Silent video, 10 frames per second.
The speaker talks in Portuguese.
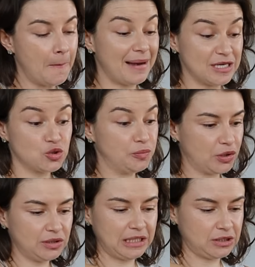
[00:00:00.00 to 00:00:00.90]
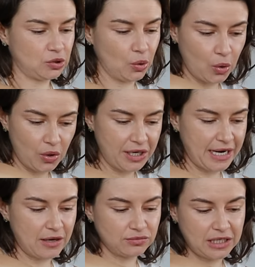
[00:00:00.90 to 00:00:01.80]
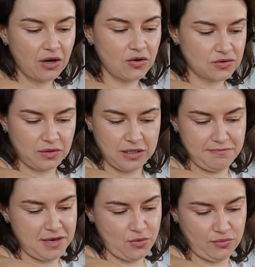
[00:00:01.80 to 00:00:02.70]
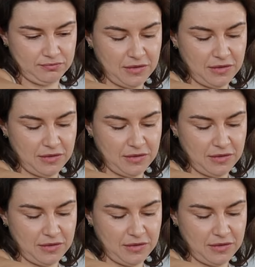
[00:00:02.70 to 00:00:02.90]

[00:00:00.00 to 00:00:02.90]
Mas o protetor é um negócio que, meu,